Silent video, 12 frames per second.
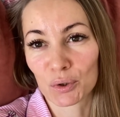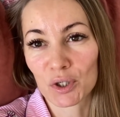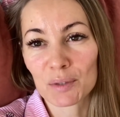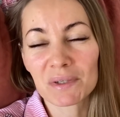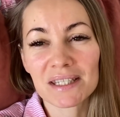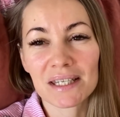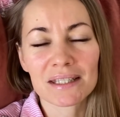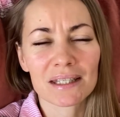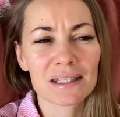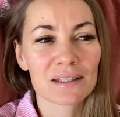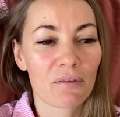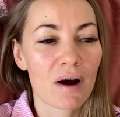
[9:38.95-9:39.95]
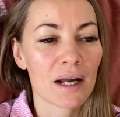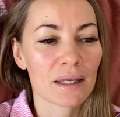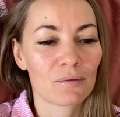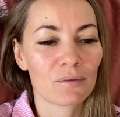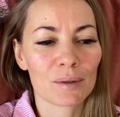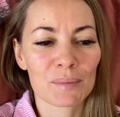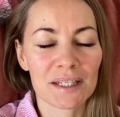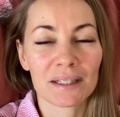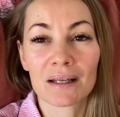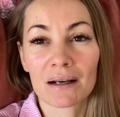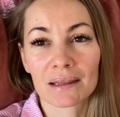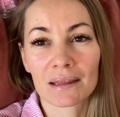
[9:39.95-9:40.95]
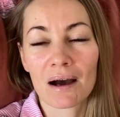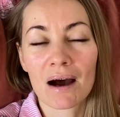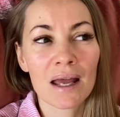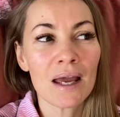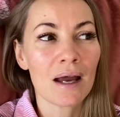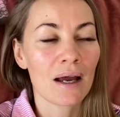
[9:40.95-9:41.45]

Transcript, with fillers: То есть мы с ней созваниваемся иногда,